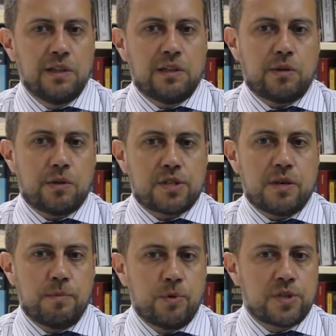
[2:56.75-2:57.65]
Então, a
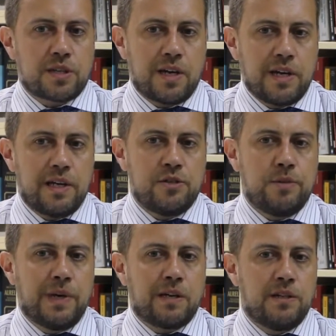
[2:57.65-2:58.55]
nossa busca é de
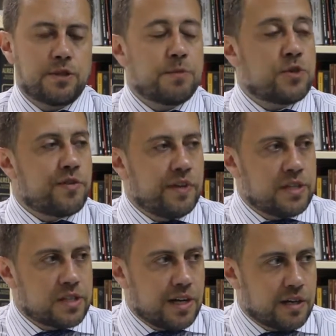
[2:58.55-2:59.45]
mecanismos
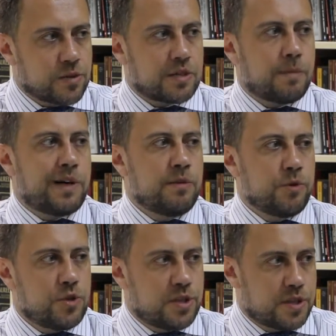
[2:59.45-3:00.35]
diferenciados, trabalho
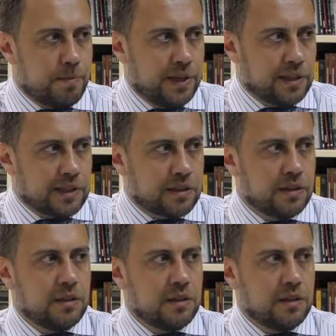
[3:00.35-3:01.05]
multidisciplinar,